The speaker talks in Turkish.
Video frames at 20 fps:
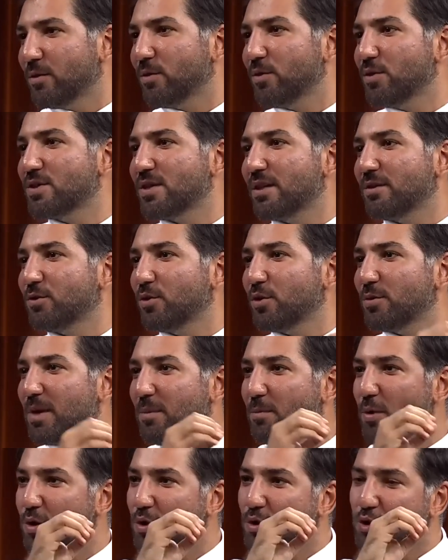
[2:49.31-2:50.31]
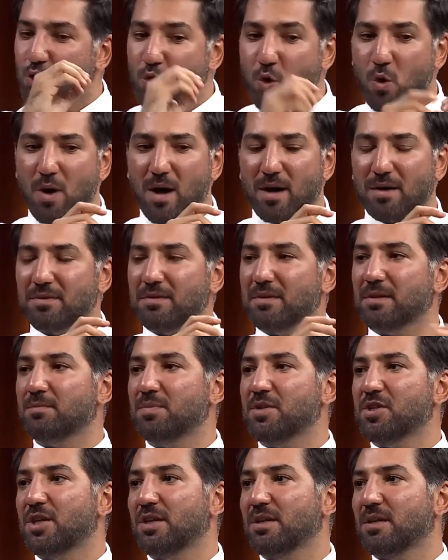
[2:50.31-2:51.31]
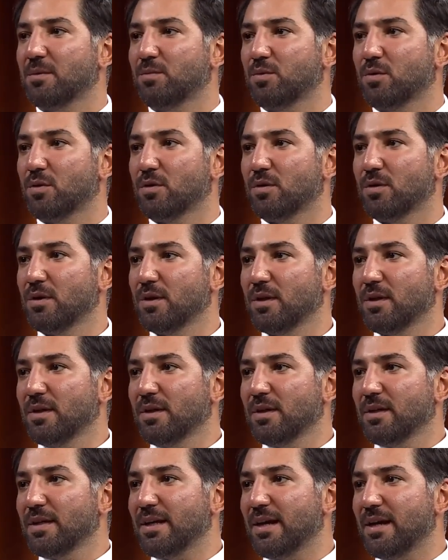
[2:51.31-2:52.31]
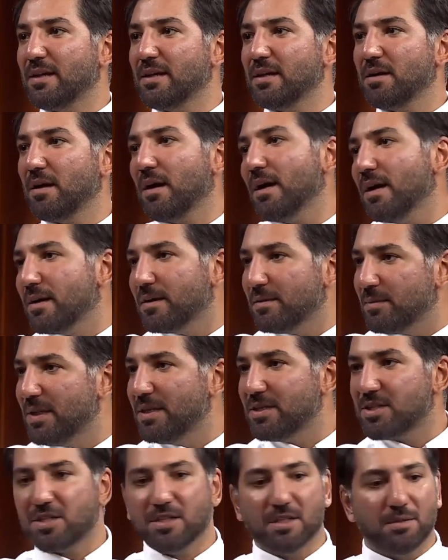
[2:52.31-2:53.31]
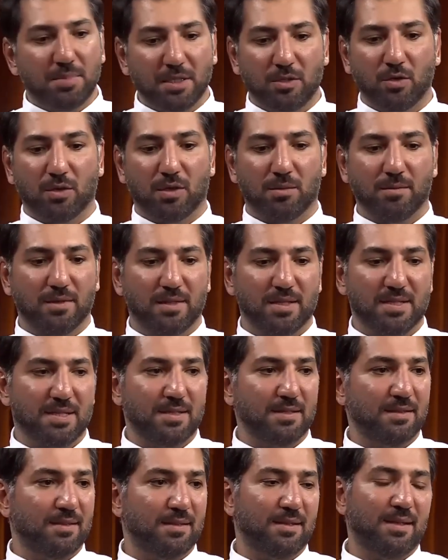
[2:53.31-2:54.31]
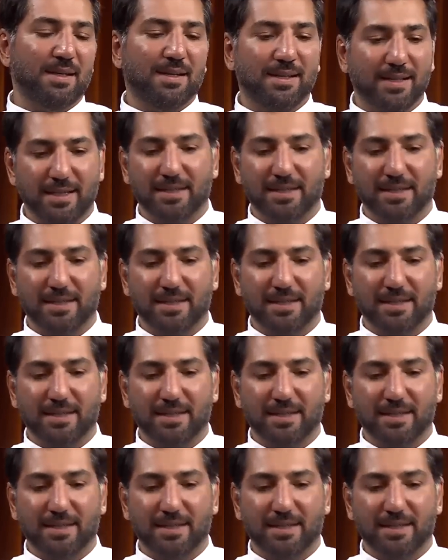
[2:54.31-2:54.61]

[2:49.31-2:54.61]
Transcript: da. O yüzden şeyde... diyorum ya böyle çok anlık bir şey ya bu. Aha. Yani ay, ilişkinin bir dönemindesindir.